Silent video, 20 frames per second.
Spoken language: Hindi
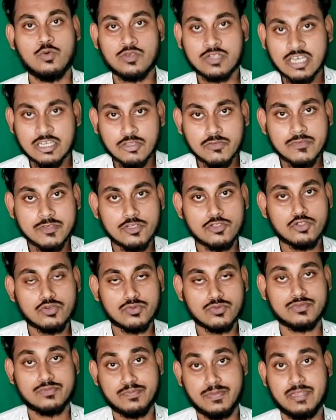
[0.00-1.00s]
उनका तो वीडियो तो
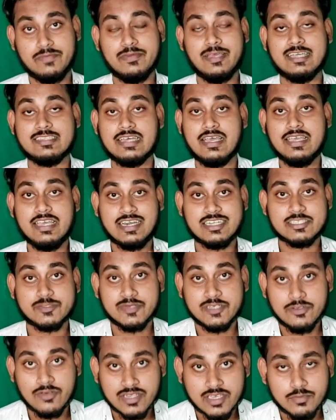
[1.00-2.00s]
फिर भी आता है हर्ष
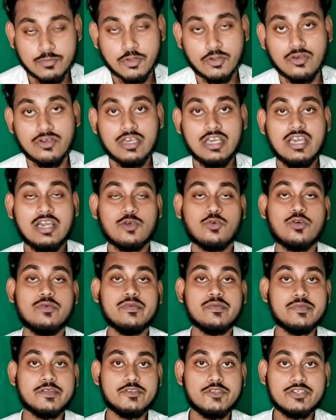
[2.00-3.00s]
सोनीवाल की बोलो कोई
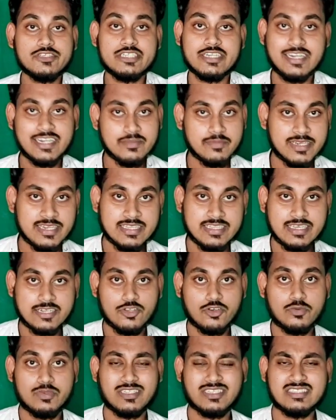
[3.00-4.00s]
भी वीडियो ट्रेंडिंग में नहीं
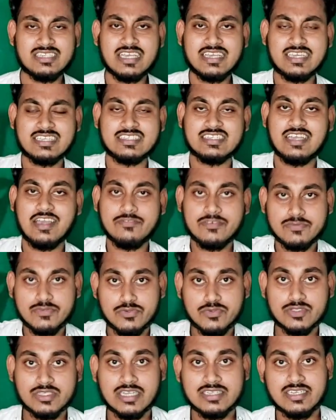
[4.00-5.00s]
देखने को तो मिलता चाहे कितना भी
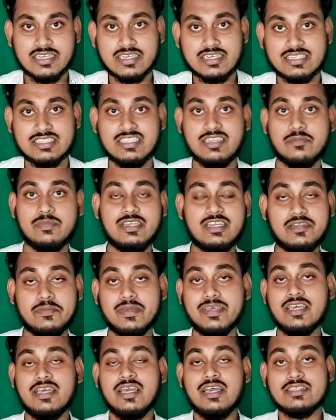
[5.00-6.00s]
व्यूज आ जाए कितने मिनट
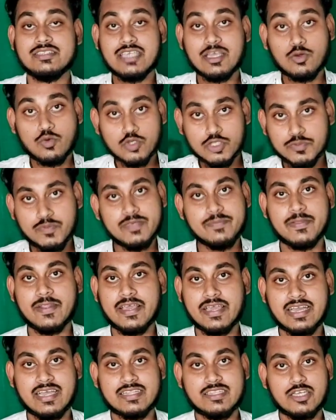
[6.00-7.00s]
में चाहे कुछ भी
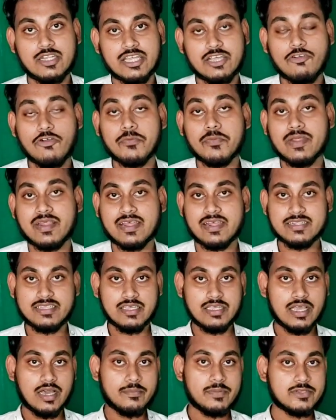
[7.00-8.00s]
ब्रेक कर दे रिकॉर्ड ब्रेक कर
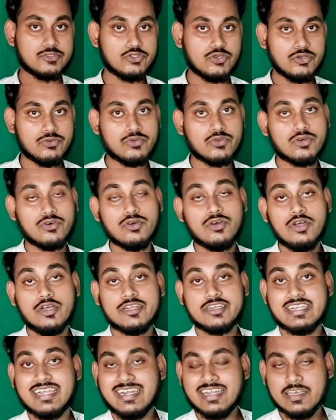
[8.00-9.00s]
दे यहाँ पर जो है उनको
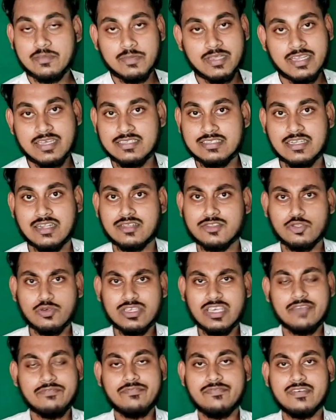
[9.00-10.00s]
ट्रेंडिंग में नहीं जा रहा तो
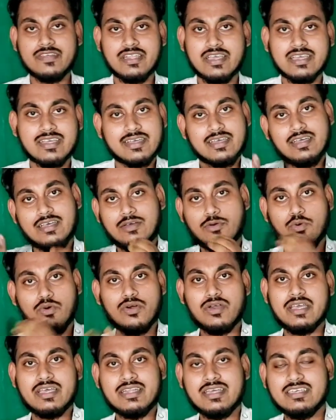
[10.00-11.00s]
ये फिर एक हो
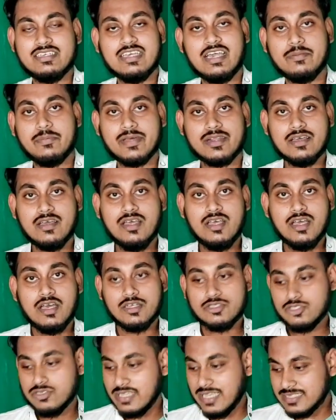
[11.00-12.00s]
गया ना यहाँ पर
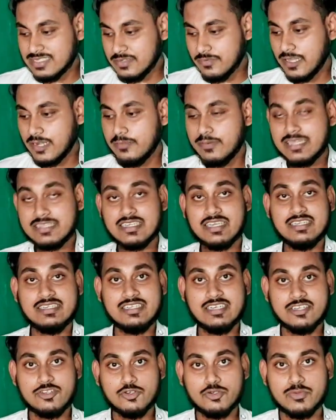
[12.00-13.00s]
जो ऐसी वाली बात की
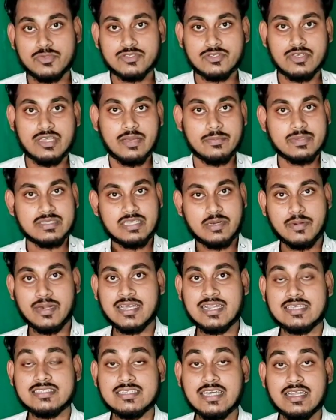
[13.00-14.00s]
इंडियन यूट्यूबर्स को यहाँ पर
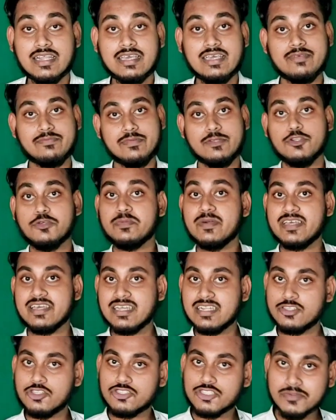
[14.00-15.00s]
दबाना चाह रहे हैं यूट्यूब
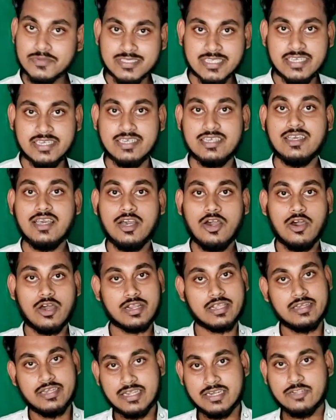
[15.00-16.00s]
करे तो सब सही
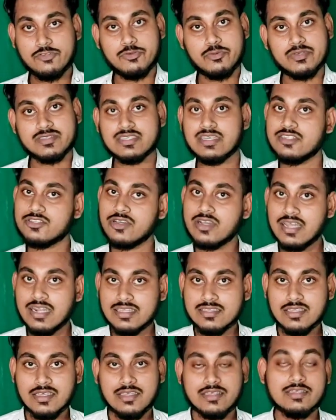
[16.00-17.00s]
और इंडियन यूट्यूबर्स करे तो
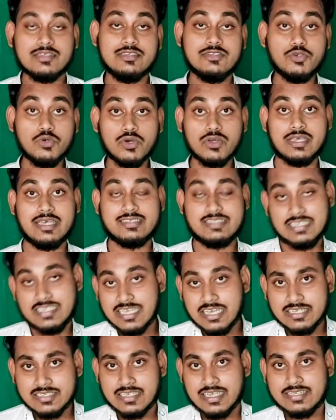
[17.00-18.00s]
गलत यू ऐसे
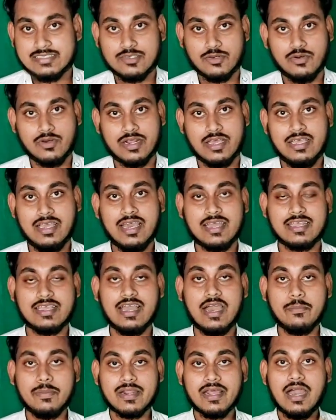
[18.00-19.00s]
क्या कैसे हो रहे हैं यार
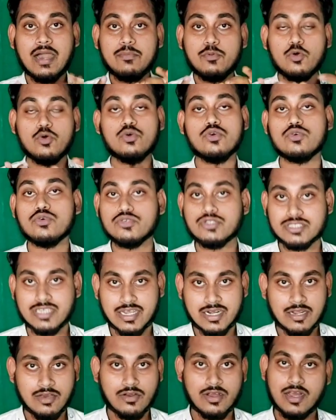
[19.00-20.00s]
यहाँ पर आप लोगों को कुछ
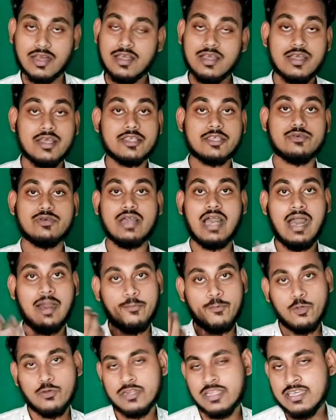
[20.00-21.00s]
करना होगा क्योंकि
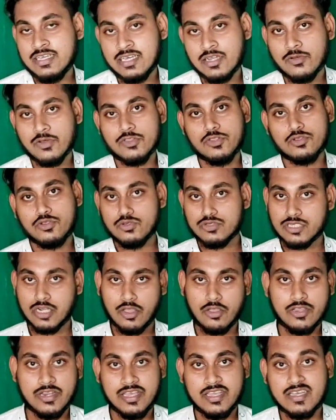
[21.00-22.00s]
आप लोग नहीं करोगे तो दूसरा
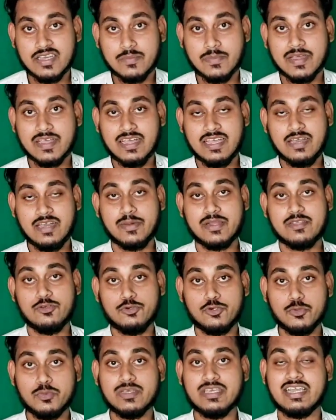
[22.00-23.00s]
कोई नहीं कर पाएगा यहाँ पर
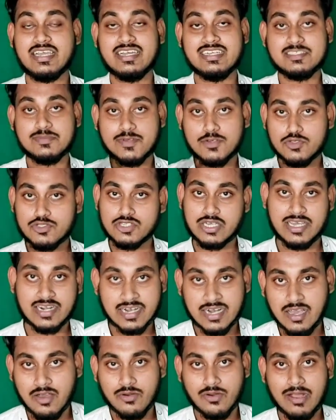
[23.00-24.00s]
यूट्यूब की अगेंस्ट में कुछ
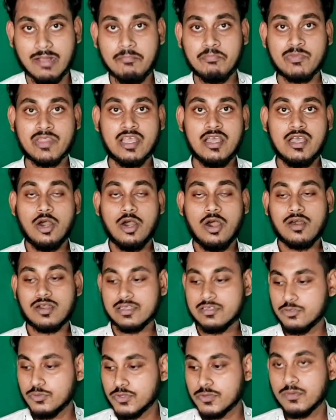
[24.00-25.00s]
करना होगा और
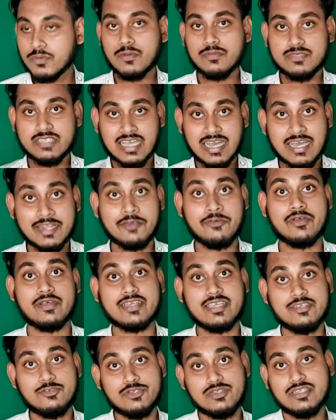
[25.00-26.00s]
यूट्यूब को दिखाना होगा
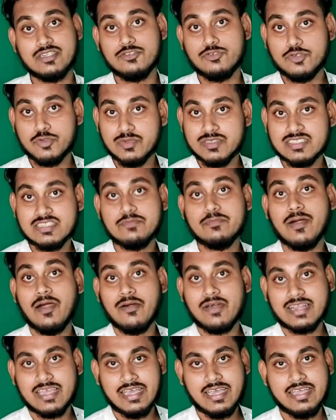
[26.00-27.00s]
कि इंडियन यूट्यूबर्स की
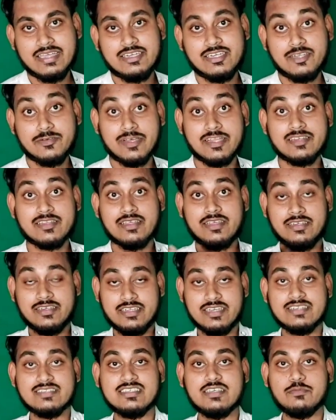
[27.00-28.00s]
पावर क्या है इंडियन
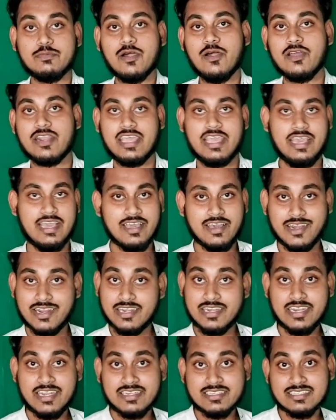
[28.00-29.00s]
इंडियंस की पावर क्या है और
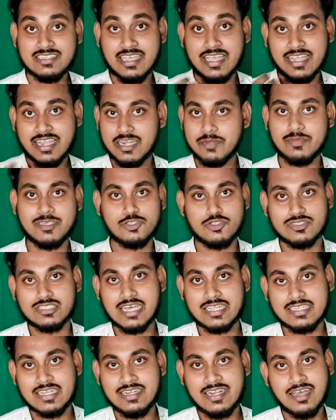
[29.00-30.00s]
इंडियन अगेन में जो
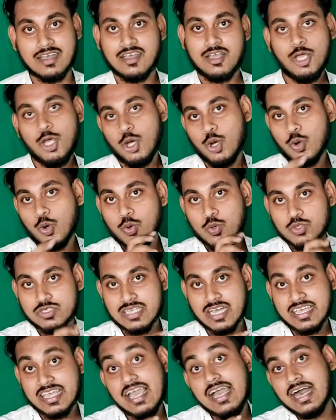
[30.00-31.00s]
जाता है ना वो
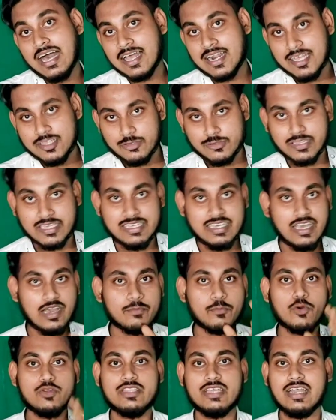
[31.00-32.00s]
उसका क्या हालत होते हैं ये
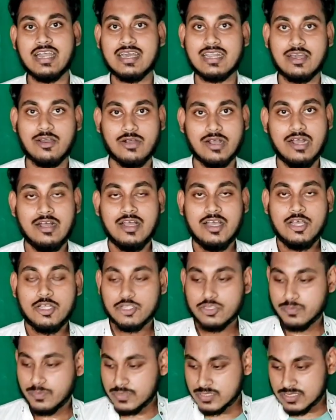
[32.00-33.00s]
आपको दिखाना होगा
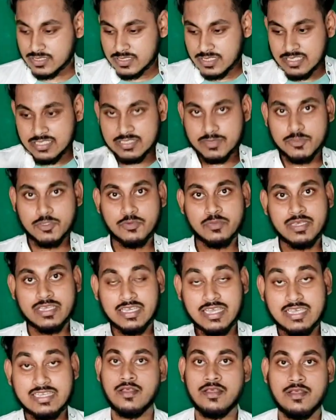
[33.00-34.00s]
तो बस इस वीडियो में
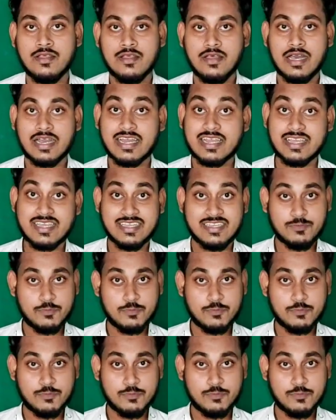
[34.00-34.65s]
यही था अगर ये